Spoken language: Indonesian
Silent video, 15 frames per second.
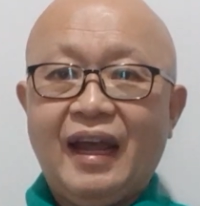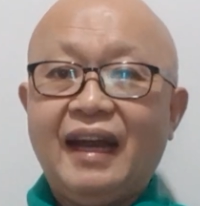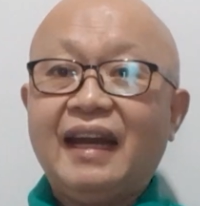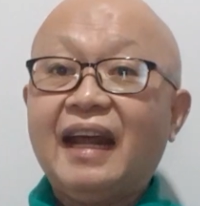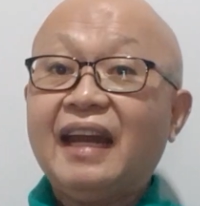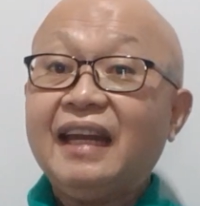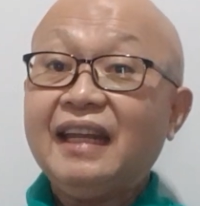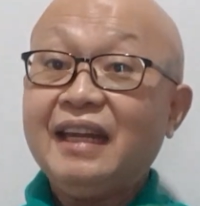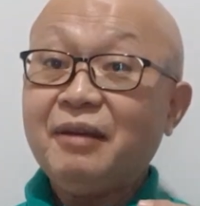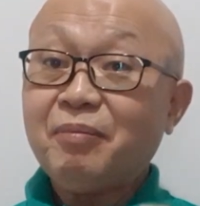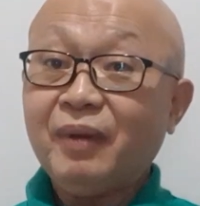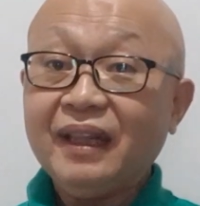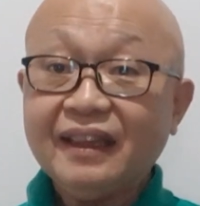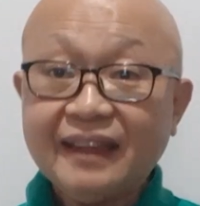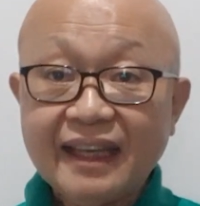Dan ini
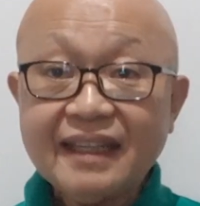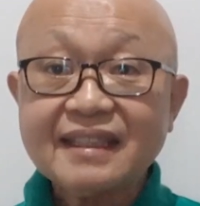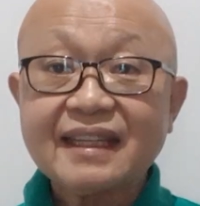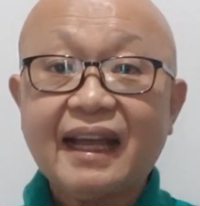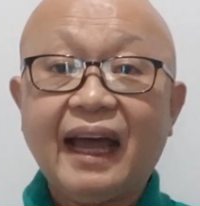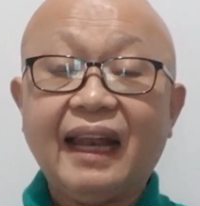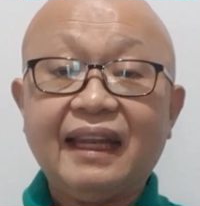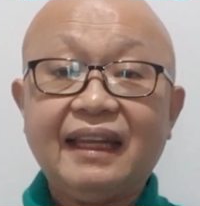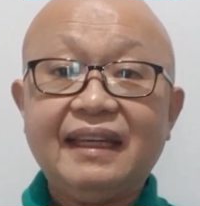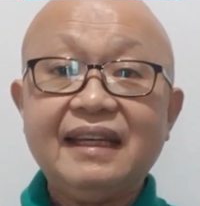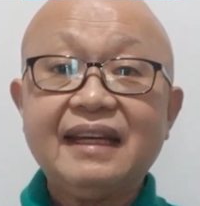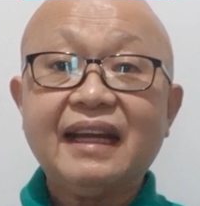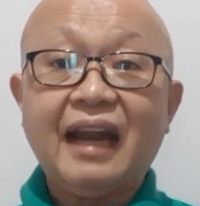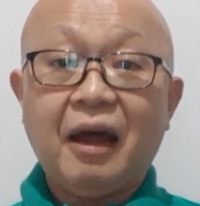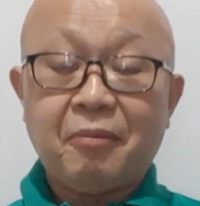penting
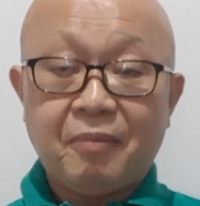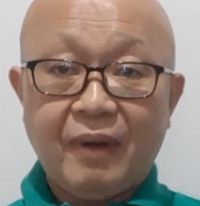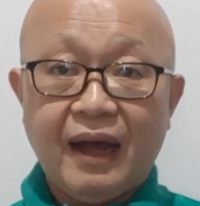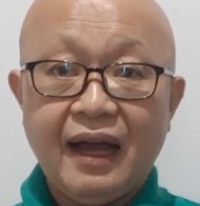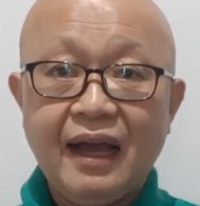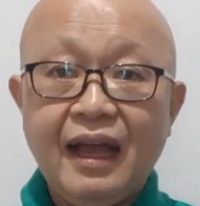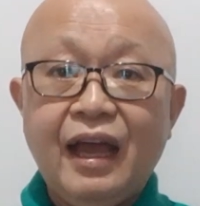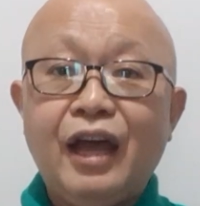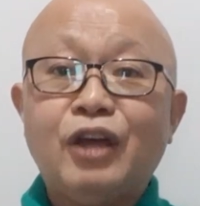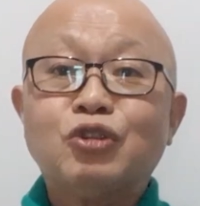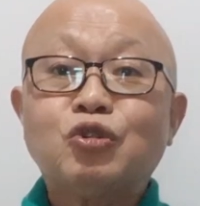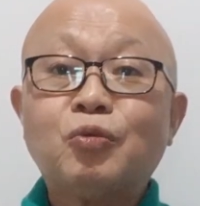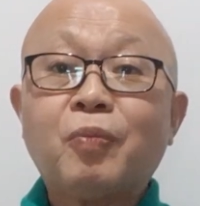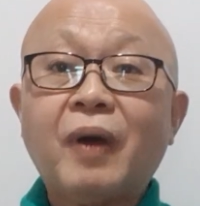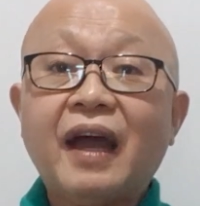sekali, kenapa?
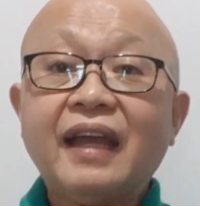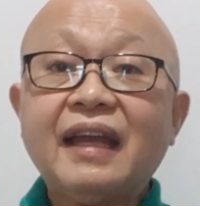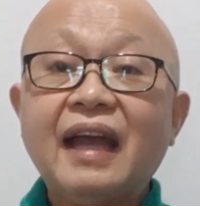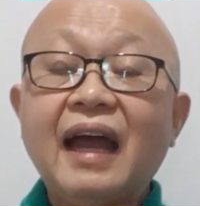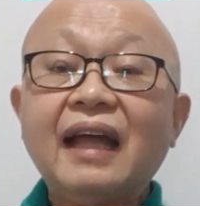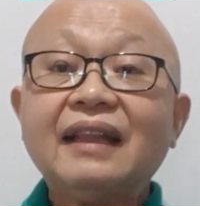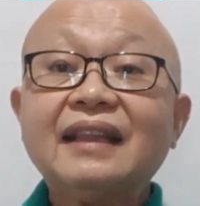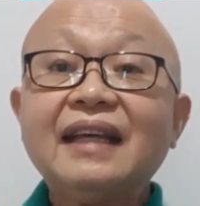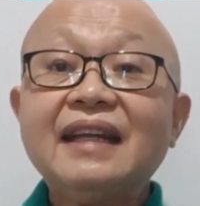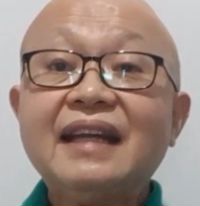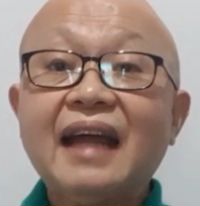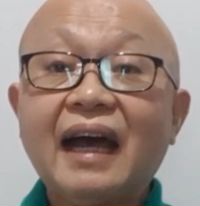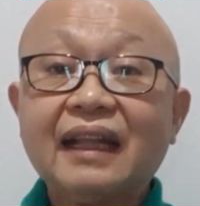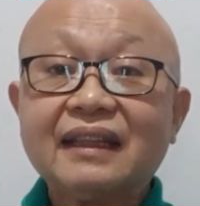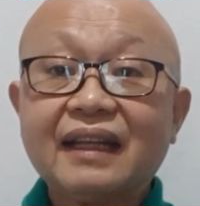Supaya
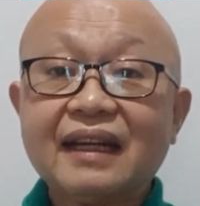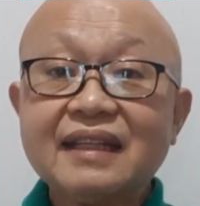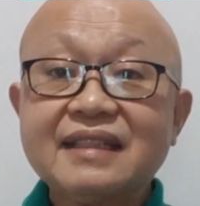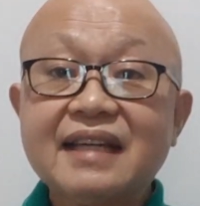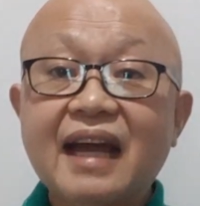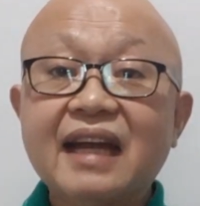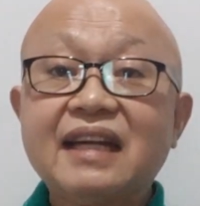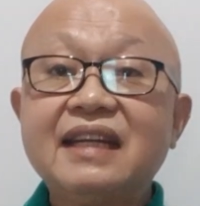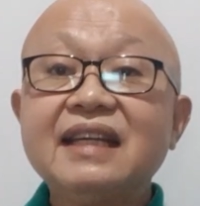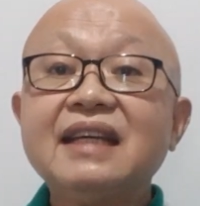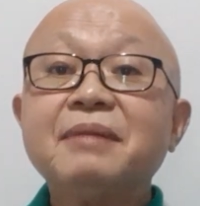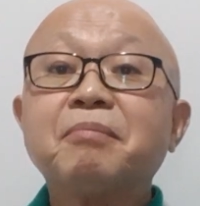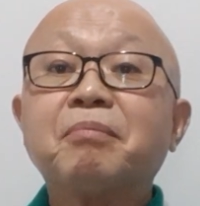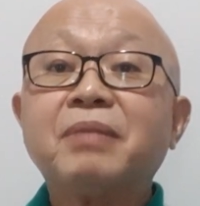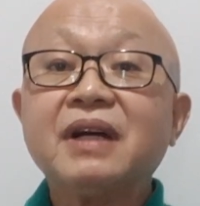tidak
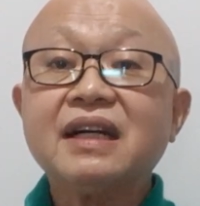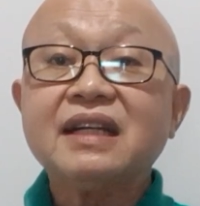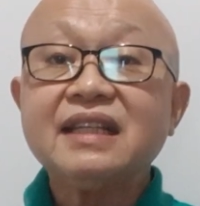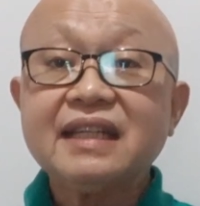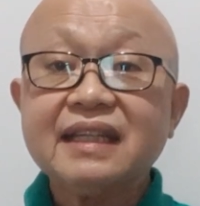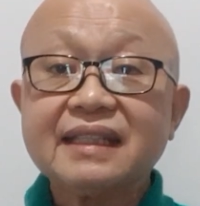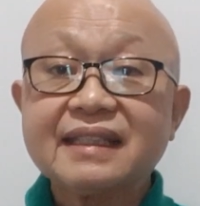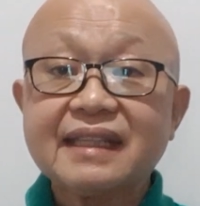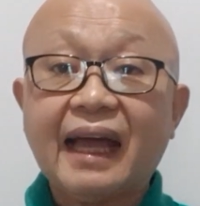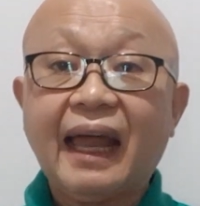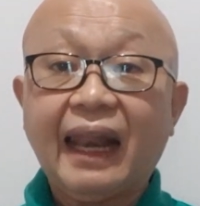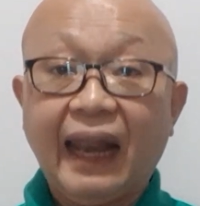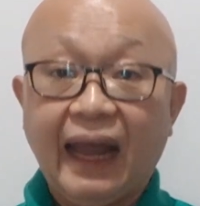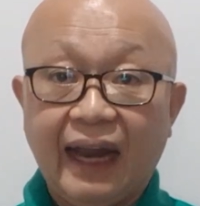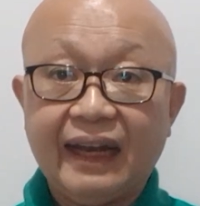terjadi
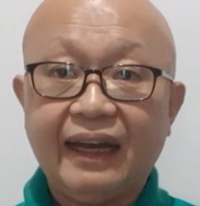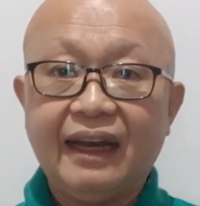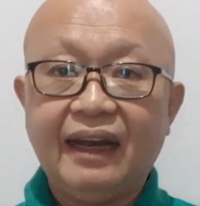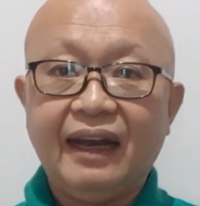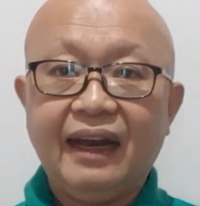penyesalan.